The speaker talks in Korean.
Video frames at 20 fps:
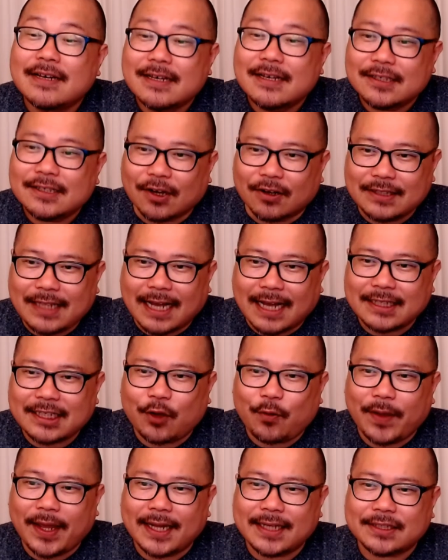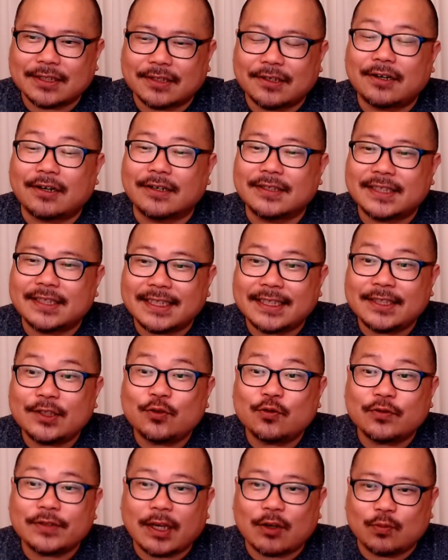전당대회에서
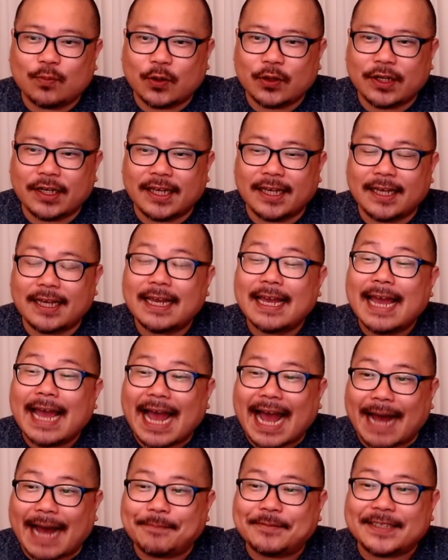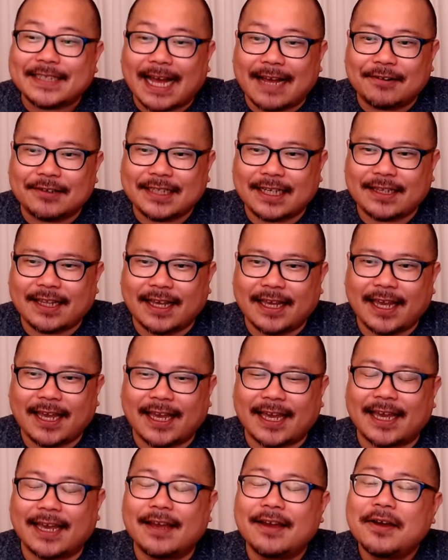친윤계 후보들이 압승한 것에
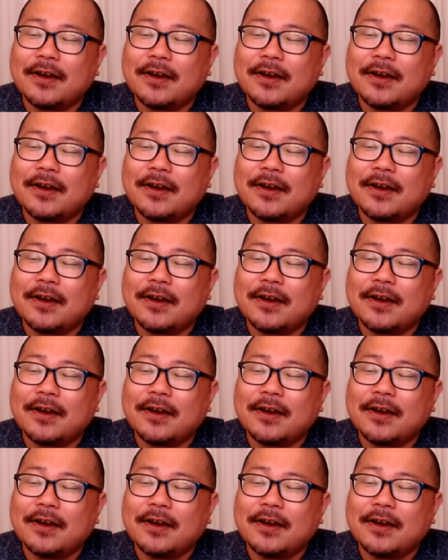대해